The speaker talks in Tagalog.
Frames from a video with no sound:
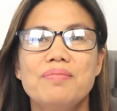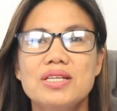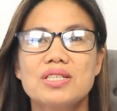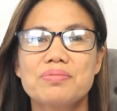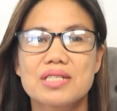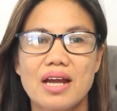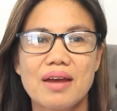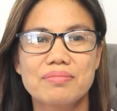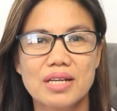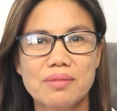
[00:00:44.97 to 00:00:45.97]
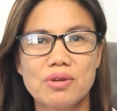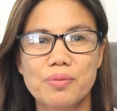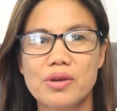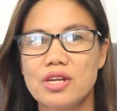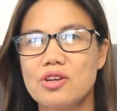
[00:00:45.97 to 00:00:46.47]
Please subscribe, click mo na
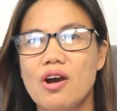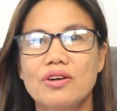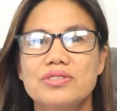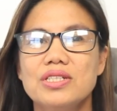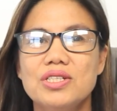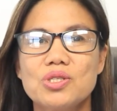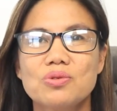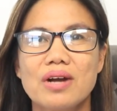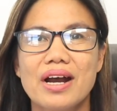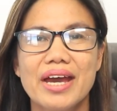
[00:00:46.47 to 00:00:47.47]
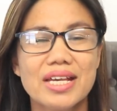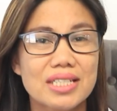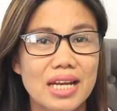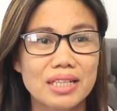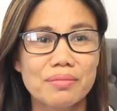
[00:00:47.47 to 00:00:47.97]
po yan, Doc Gigi Sunga. And
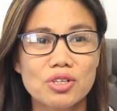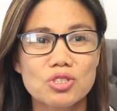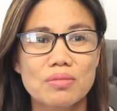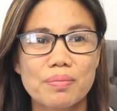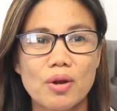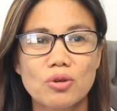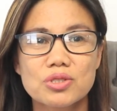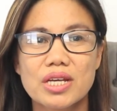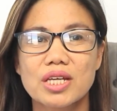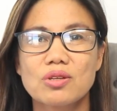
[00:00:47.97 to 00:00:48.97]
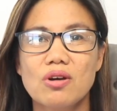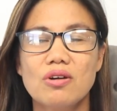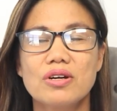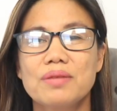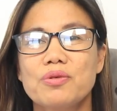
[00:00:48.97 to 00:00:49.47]
sa lahat ng mga magpa-coach kay
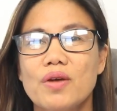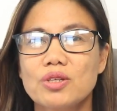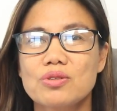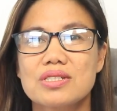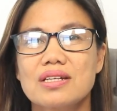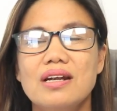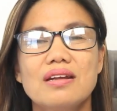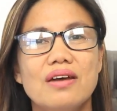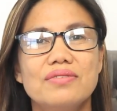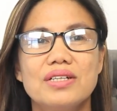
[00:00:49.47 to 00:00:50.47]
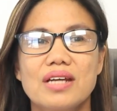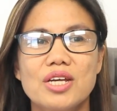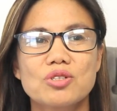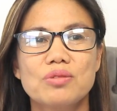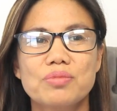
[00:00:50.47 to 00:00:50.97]
Doc or if you want to start,
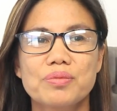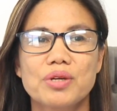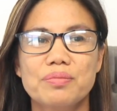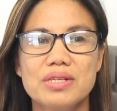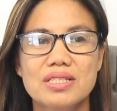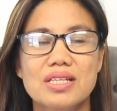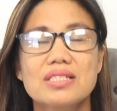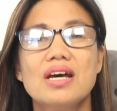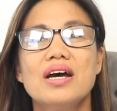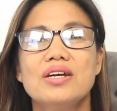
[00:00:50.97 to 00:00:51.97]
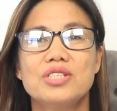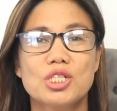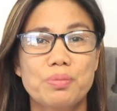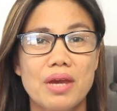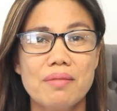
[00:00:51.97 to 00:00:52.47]
advertise or improve your business,
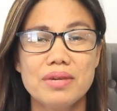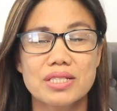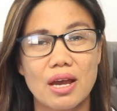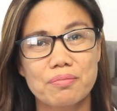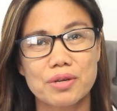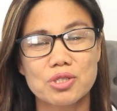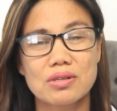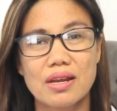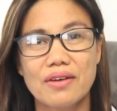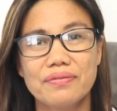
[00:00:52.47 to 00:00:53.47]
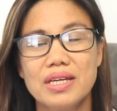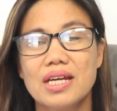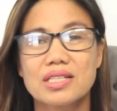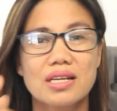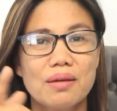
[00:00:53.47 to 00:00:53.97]
just PM me sa akin personal FB,
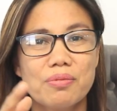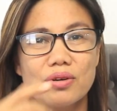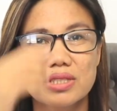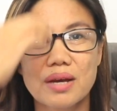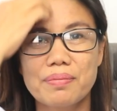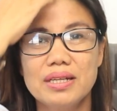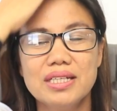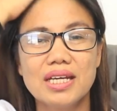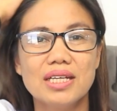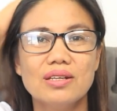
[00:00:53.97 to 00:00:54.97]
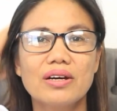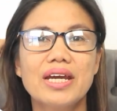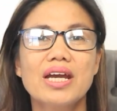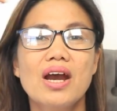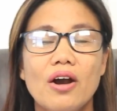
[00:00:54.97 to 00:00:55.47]
nandyan lang po sa paligid.
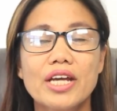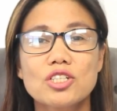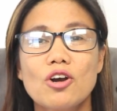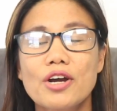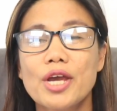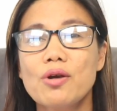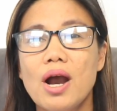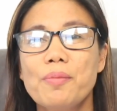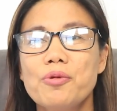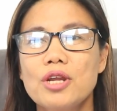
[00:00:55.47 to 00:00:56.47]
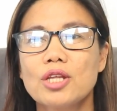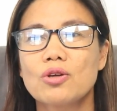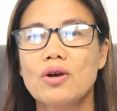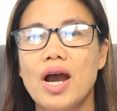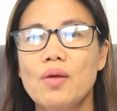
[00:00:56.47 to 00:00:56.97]
Okay? Okay, so ngayong hapon na
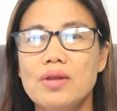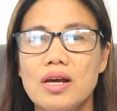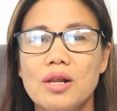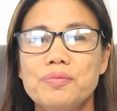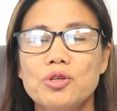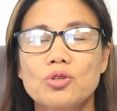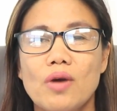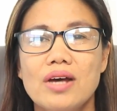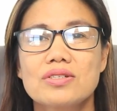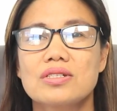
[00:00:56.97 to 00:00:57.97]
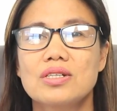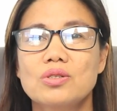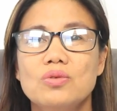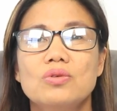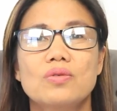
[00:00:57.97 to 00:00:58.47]
to, I will help you to answer
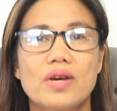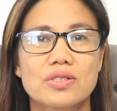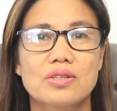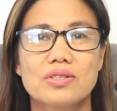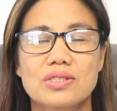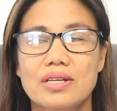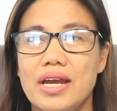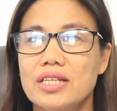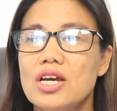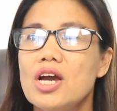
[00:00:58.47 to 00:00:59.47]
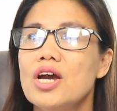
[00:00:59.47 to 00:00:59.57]
two questions, right?